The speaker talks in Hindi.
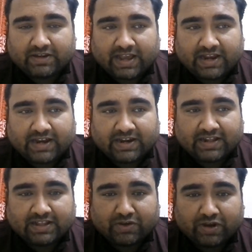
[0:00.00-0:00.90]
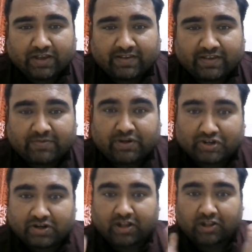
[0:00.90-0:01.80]
टैगलाइन डालते हैं और ऐसे
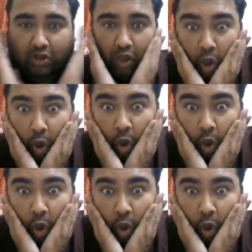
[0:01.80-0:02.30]
एक्सप्रेशन डालते हैं